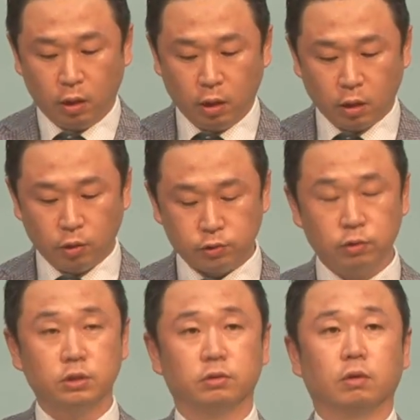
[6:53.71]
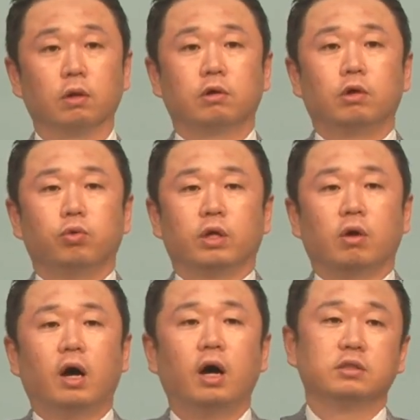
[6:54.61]
그래서 저는 그걸 통해서
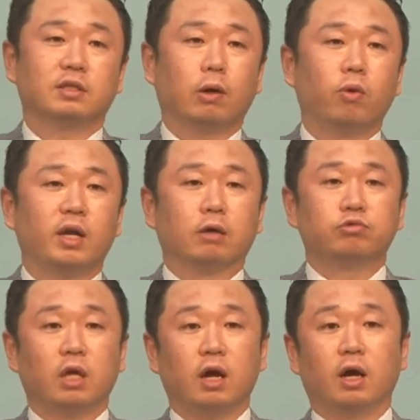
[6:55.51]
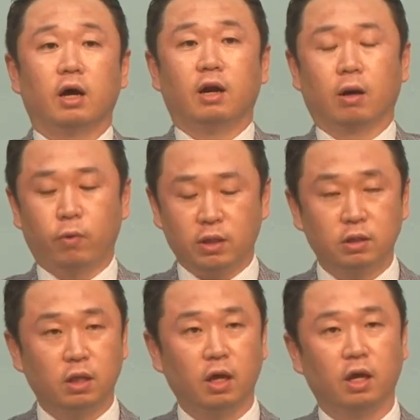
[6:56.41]
아, 근데 사고가 났구나라고
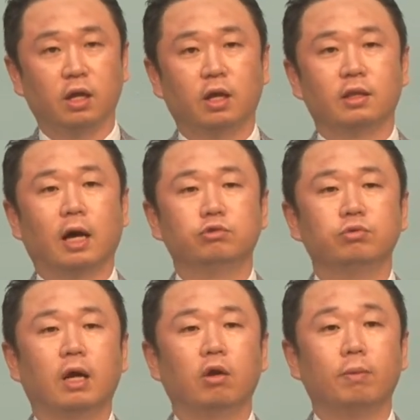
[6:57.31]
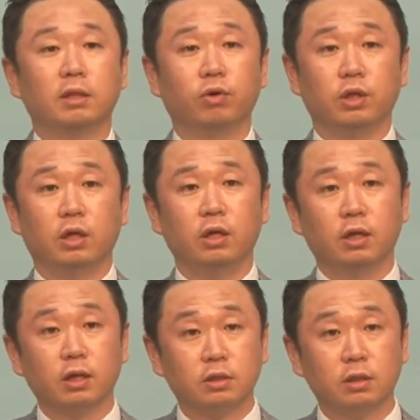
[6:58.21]
했는데 나중에 알고 봤더니
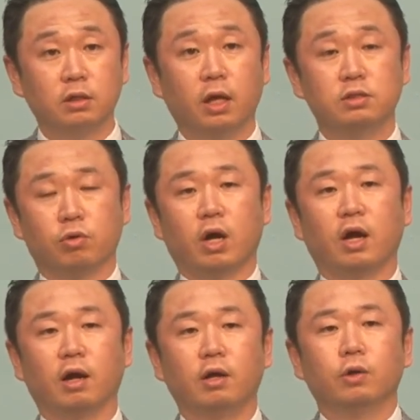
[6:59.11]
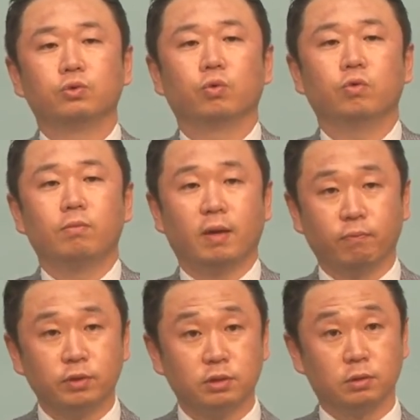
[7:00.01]
그 그랜저가 조금만
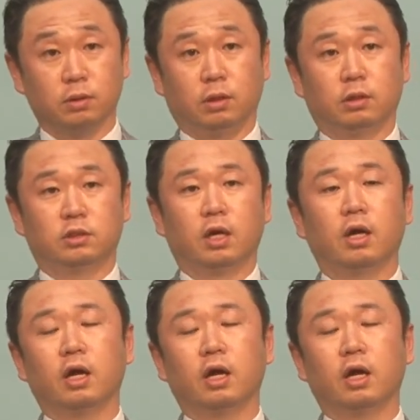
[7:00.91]
음, 제가